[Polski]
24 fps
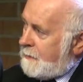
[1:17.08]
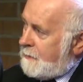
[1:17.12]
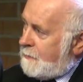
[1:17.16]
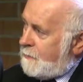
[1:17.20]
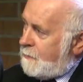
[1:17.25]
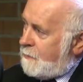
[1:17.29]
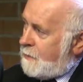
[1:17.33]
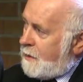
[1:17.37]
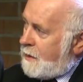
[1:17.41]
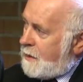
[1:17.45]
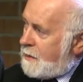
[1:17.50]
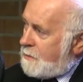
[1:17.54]

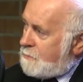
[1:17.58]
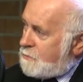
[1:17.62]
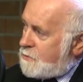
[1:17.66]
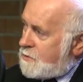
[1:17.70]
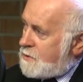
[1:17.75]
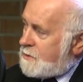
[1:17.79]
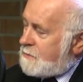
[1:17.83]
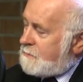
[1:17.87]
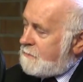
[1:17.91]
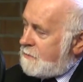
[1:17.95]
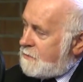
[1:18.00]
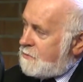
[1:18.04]
no
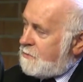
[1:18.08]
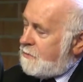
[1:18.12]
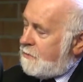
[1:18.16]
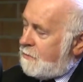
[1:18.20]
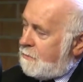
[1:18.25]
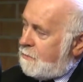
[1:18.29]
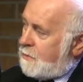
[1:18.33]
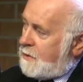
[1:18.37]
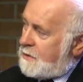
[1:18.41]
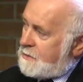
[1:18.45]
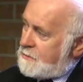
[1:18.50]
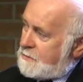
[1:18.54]
najlepszy jest właśnie
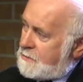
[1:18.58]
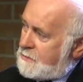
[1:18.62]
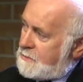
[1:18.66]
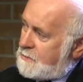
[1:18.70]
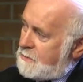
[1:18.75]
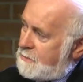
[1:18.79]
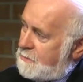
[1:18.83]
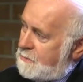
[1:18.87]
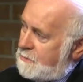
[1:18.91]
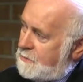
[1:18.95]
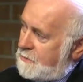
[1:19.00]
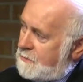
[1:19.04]
obraz
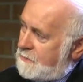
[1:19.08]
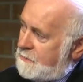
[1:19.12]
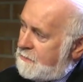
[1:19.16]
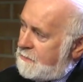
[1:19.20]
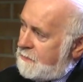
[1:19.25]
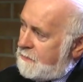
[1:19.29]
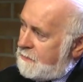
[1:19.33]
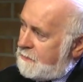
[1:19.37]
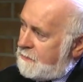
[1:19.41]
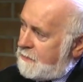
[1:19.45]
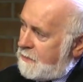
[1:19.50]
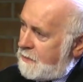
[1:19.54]
osoby w,
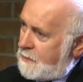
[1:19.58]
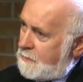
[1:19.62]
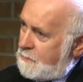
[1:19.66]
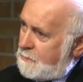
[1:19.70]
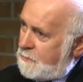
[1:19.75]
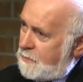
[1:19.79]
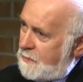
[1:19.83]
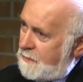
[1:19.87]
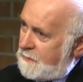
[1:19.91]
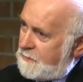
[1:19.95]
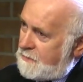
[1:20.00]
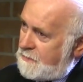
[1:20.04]
w takim
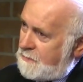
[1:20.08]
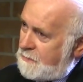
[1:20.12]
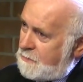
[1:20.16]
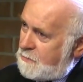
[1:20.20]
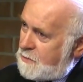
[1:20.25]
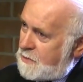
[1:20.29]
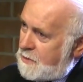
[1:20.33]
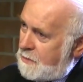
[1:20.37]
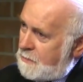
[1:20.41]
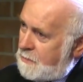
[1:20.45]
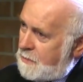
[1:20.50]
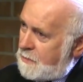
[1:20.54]

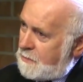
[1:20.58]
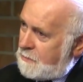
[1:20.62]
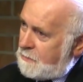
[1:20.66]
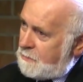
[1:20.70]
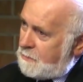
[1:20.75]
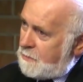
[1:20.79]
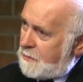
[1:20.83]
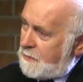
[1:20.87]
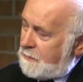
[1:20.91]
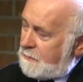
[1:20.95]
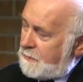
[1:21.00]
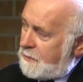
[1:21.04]
prawdziwym działaniu,
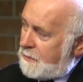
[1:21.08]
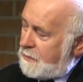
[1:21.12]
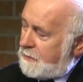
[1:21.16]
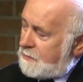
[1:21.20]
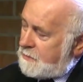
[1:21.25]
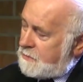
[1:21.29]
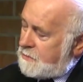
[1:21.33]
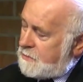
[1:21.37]
prawda?